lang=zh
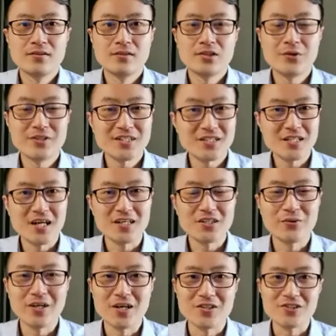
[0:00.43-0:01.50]
各位家长、
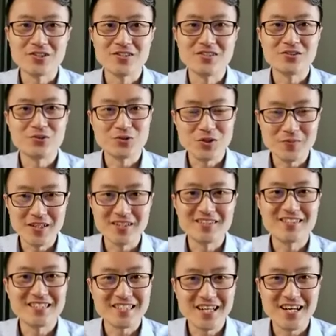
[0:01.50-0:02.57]
各位老师、同学们，
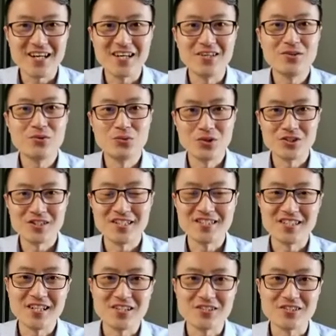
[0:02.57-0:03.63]
大家好，我是李
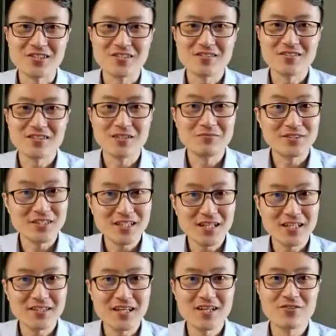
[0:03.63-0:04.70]
晨老师。那么接下
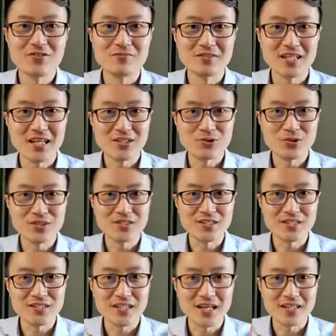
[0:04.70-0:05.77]
来呢，我们再来学习
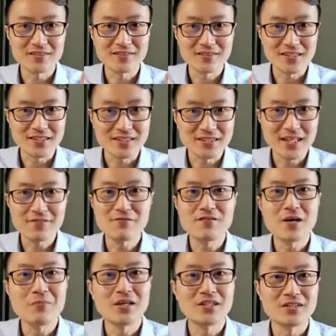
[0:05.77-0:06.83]
一下第三
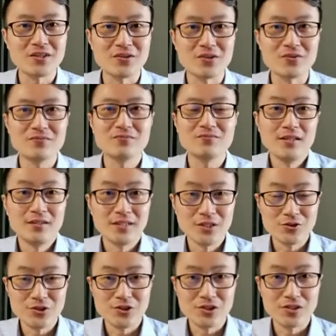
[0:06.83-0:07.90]
方面的内容，那
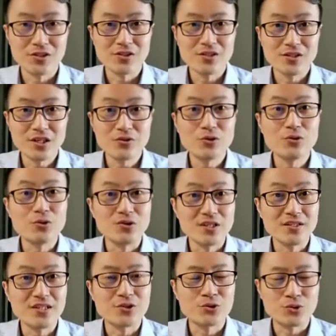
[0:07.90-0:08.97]
就是英语语音
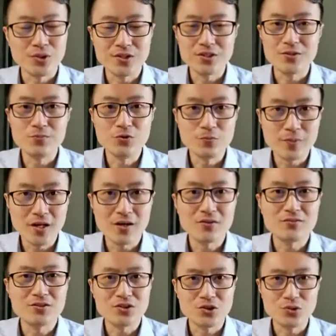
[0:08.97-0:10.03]
的学习目标
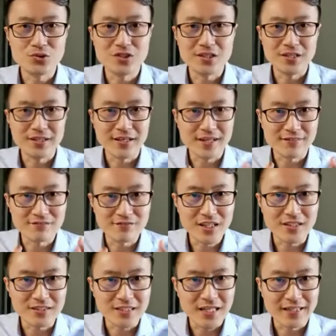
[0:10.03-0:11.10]
究竟应该
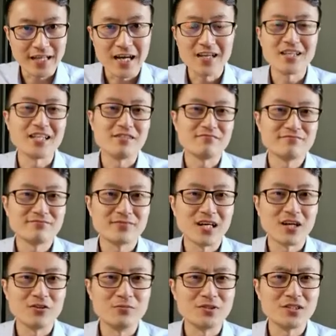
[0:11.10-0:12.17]
定在哪里
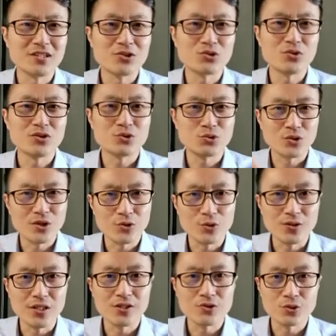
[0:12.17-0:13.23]
啊？我们经常说学语
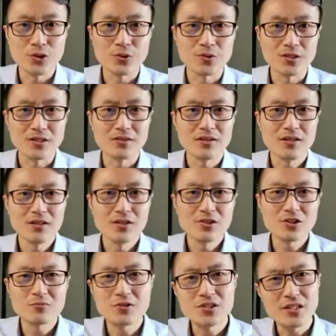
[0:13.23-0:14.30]
音学语音，
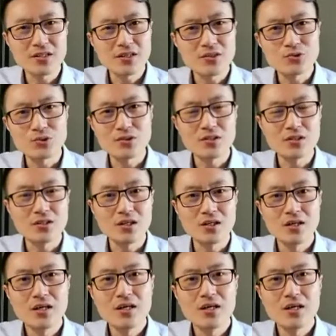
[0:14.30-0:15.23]
是不是一定要学的和